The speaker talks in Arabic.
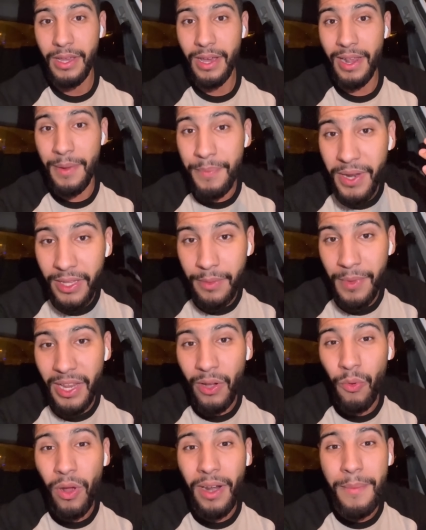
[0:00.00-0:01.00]
راه بنادم
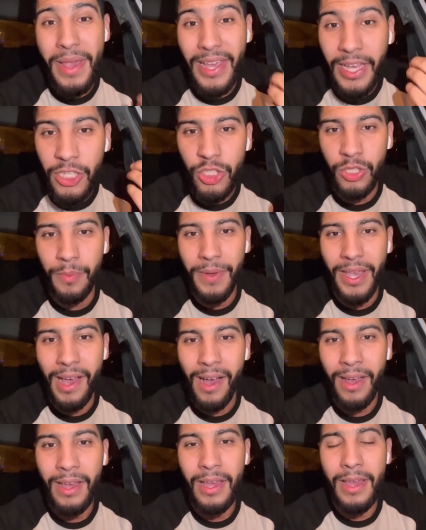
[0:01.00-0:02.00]
الاخوان راه ما يحسش
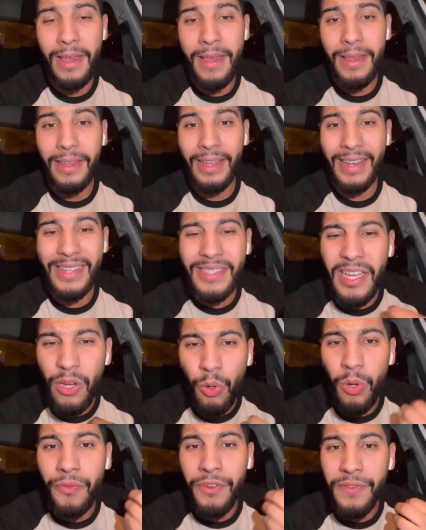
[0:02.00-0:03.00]
بها يعني
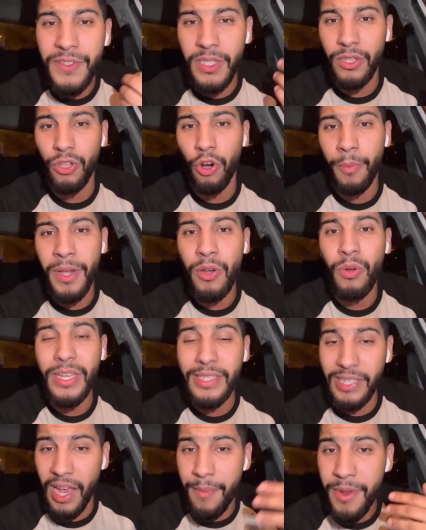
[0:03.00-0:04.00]
تيكون في نفس الدومين
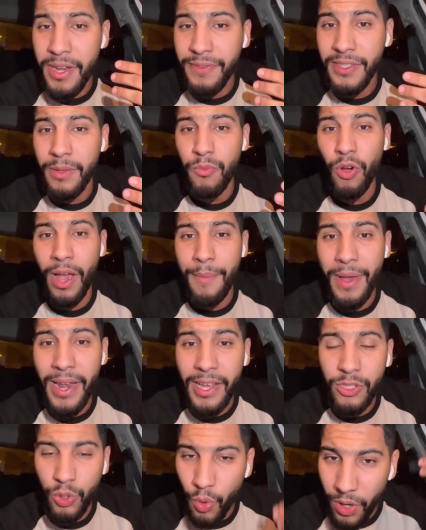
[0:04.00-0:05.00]
وكيتعامل نفس
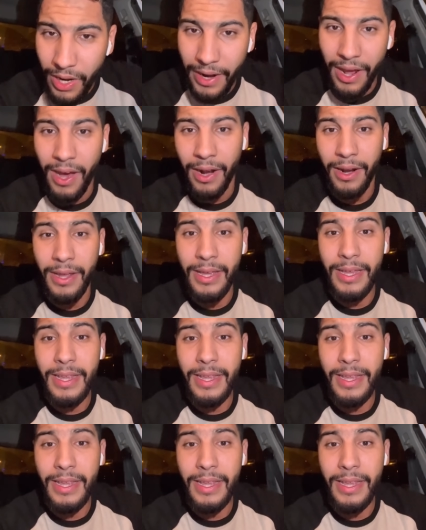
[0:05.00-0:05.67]
المعاملات كل نهار